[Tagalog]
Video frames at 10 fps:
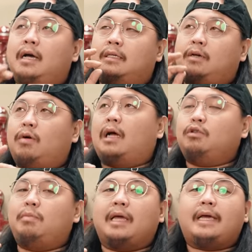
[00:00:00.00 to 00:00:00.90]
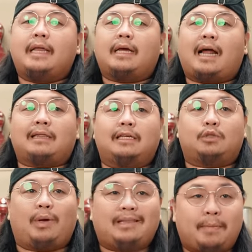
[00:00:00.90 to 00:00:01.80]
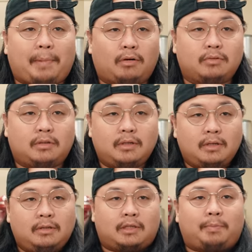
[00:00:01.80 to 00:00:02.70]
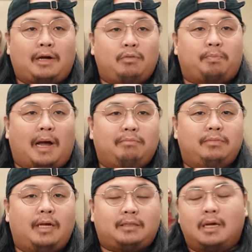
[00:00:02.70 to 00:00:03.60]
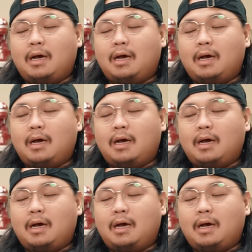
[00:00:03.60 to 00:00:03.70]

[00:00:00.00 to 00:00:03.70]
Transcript: sigurado magigain ka na at least 20 pounds in the span of 5 days.